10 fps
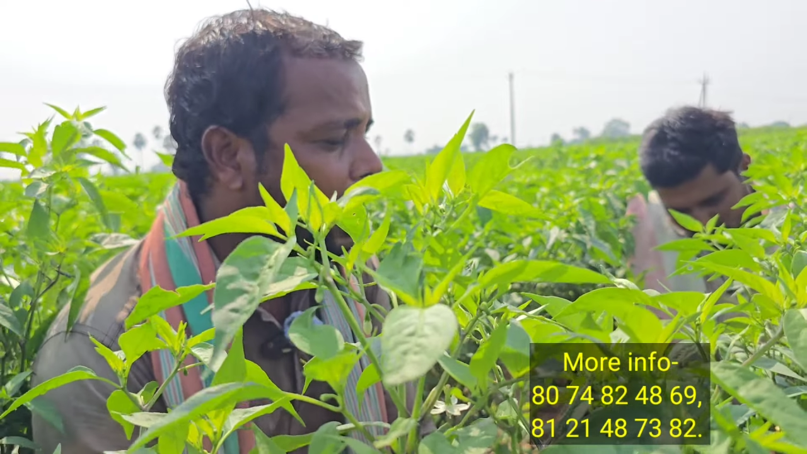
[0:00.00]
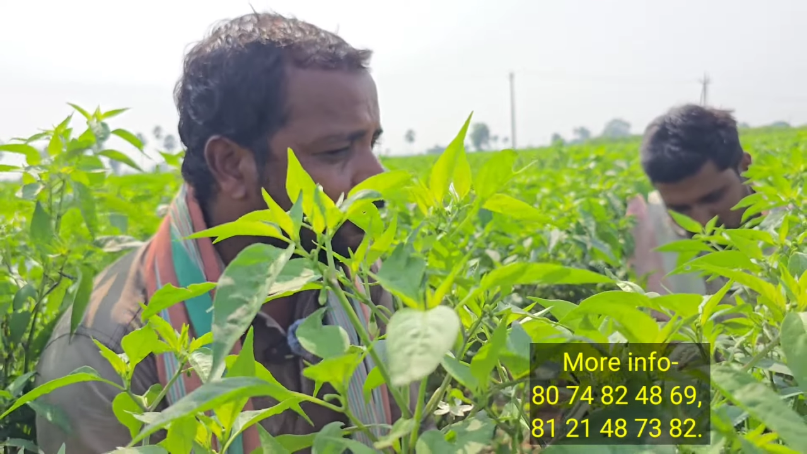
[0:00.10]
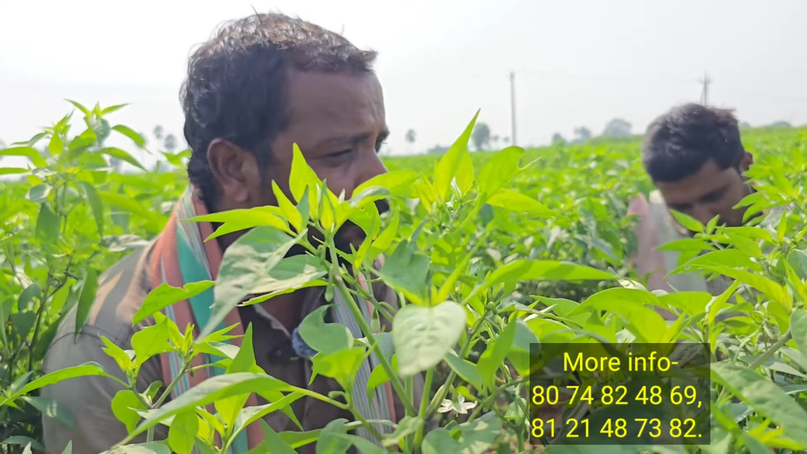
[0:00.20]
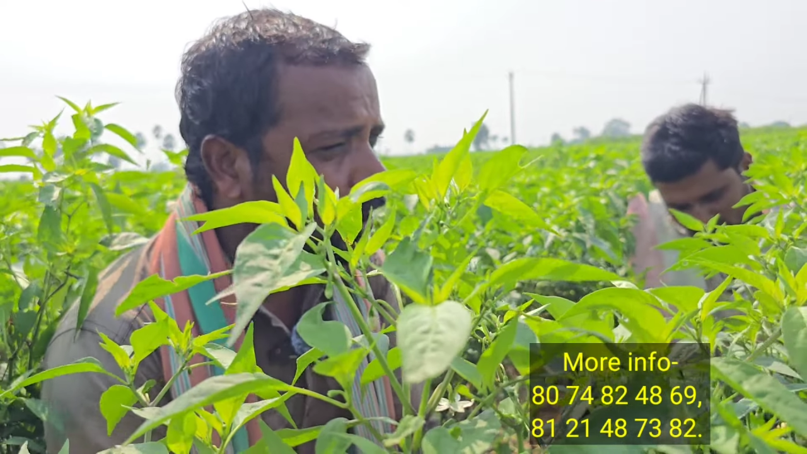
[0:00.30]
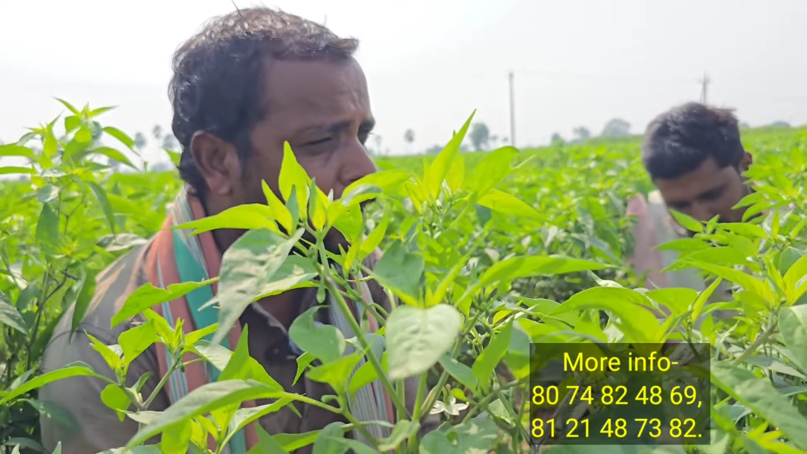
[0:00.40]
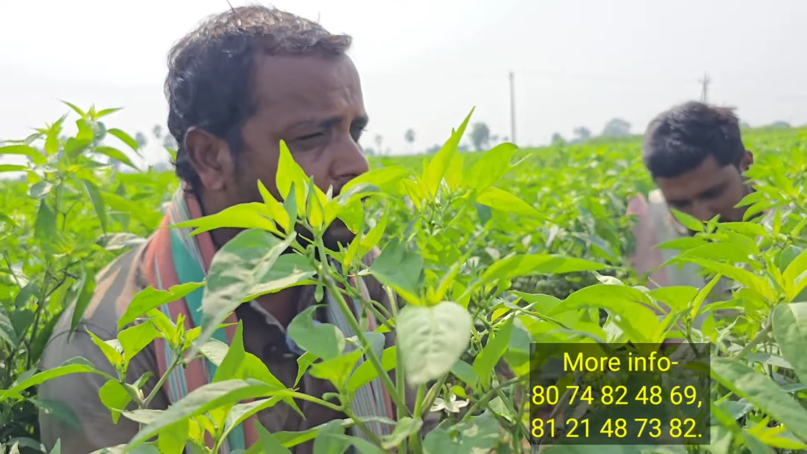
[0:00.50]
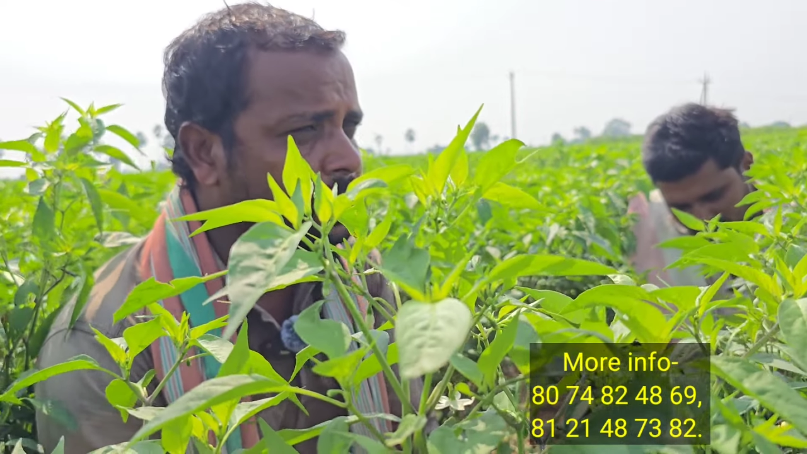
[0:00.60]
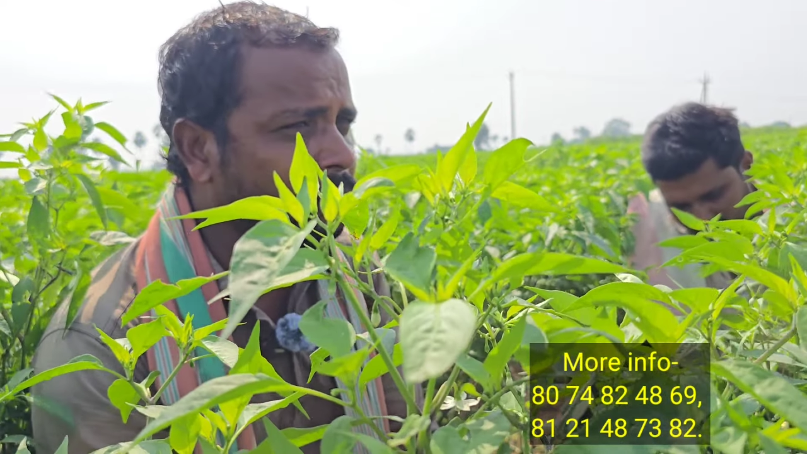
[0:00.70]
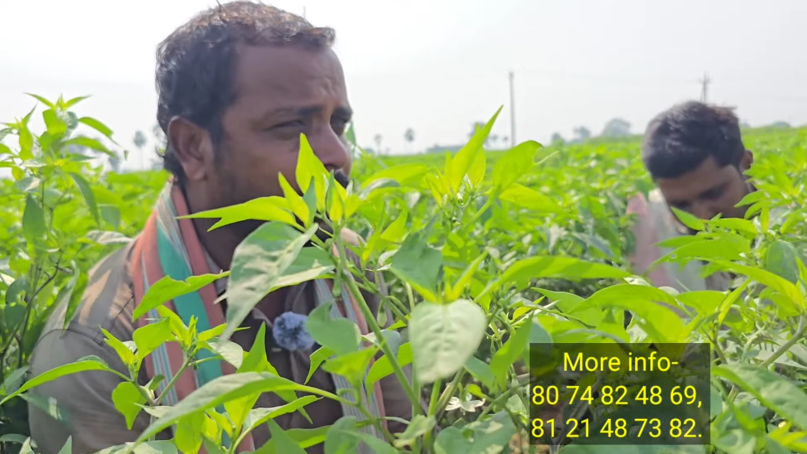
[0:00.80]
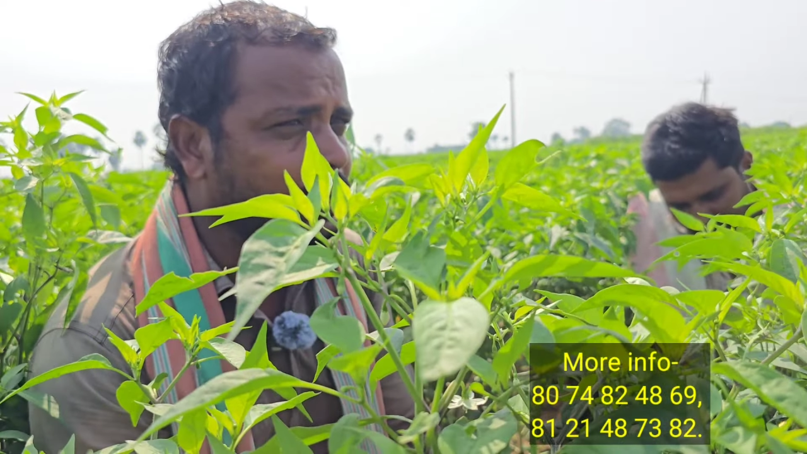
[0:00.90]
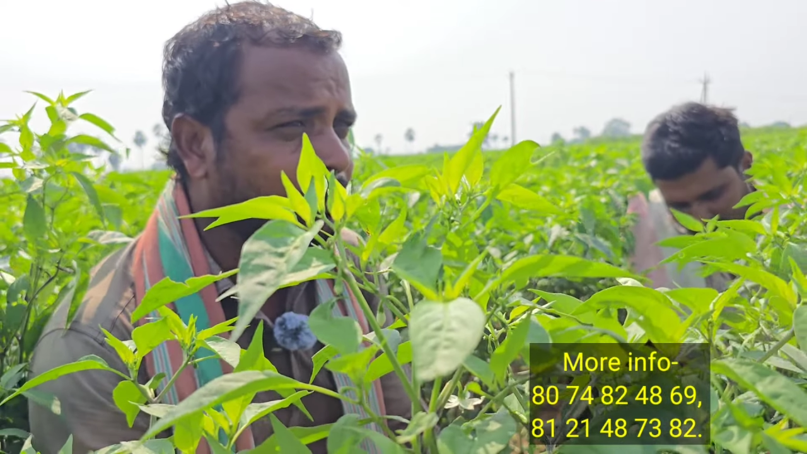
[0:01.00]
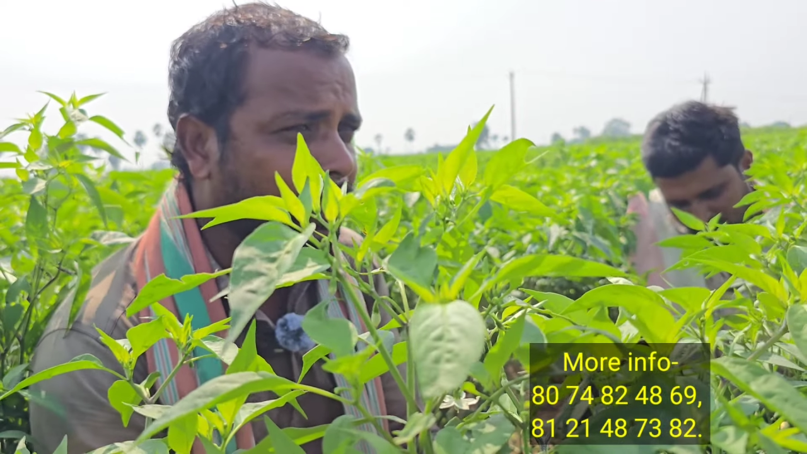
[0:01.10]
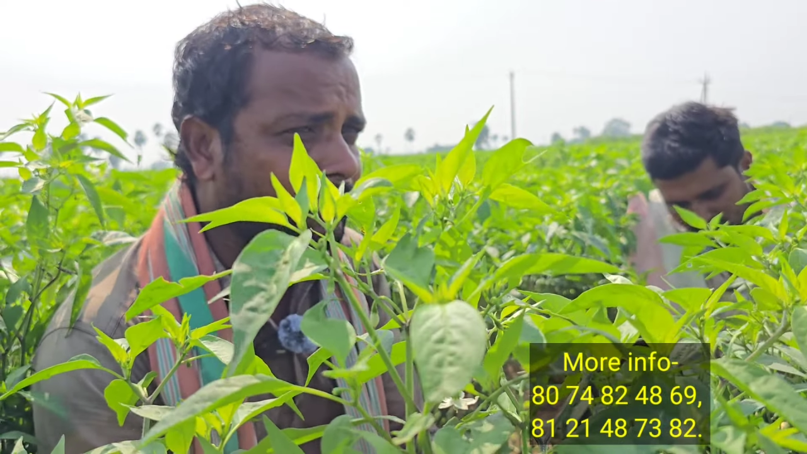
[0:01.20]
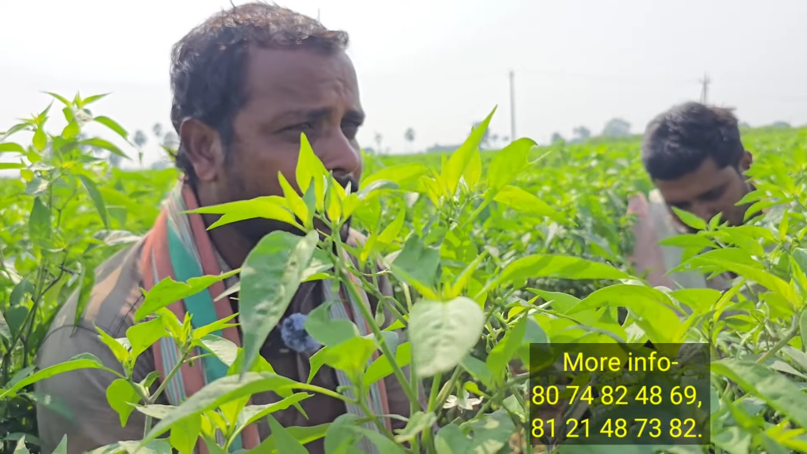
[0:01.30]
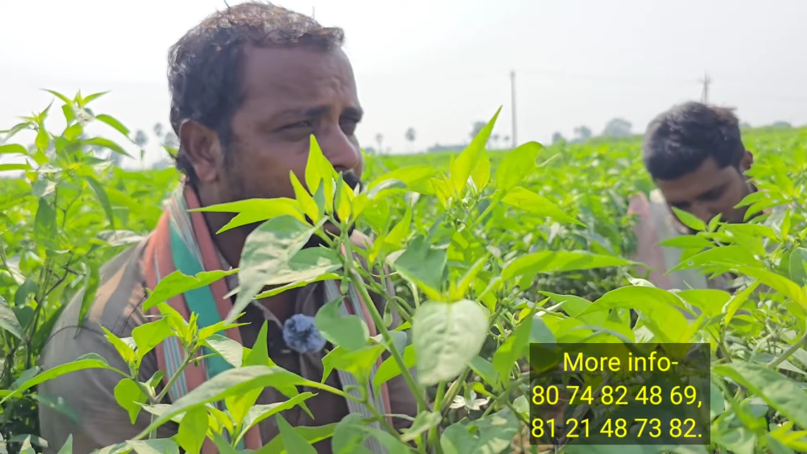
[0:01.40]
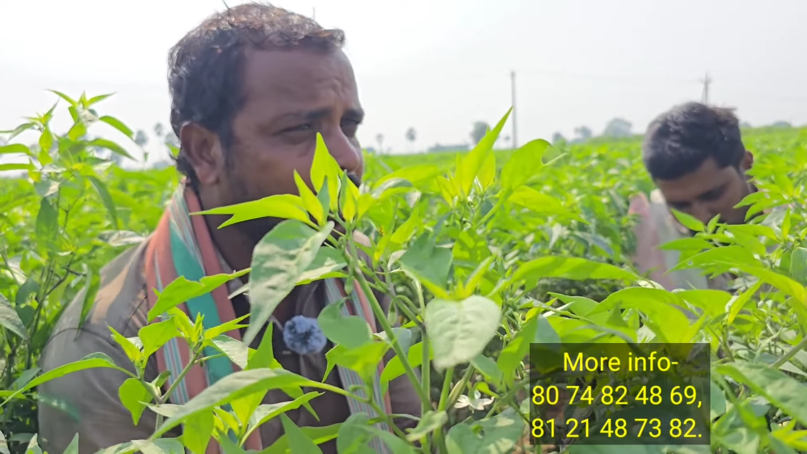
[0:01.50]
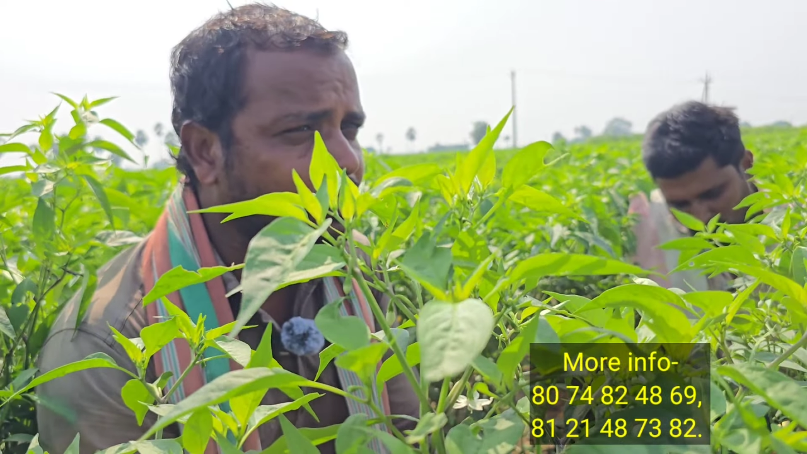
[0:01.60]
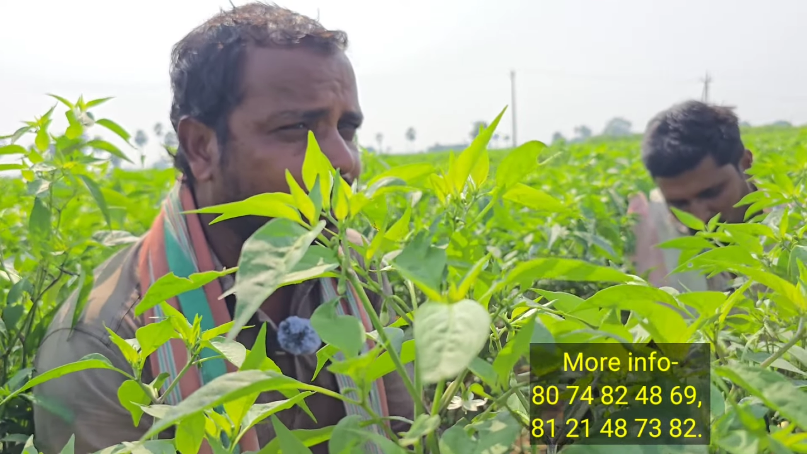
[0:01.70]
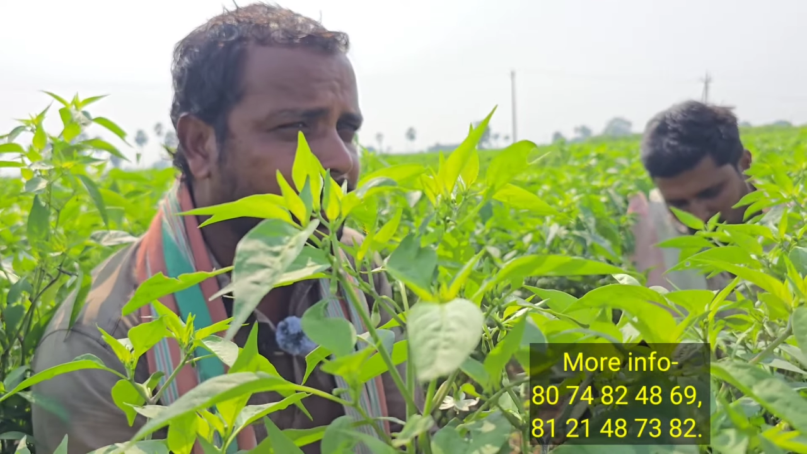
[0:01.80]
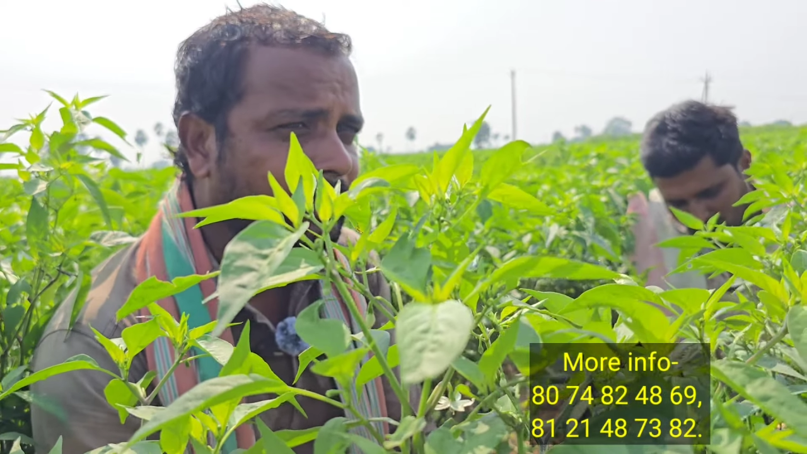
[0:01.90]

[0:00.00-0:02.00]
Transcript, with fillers: అవి అవసరమైనవి మనం వేస్తున్నాం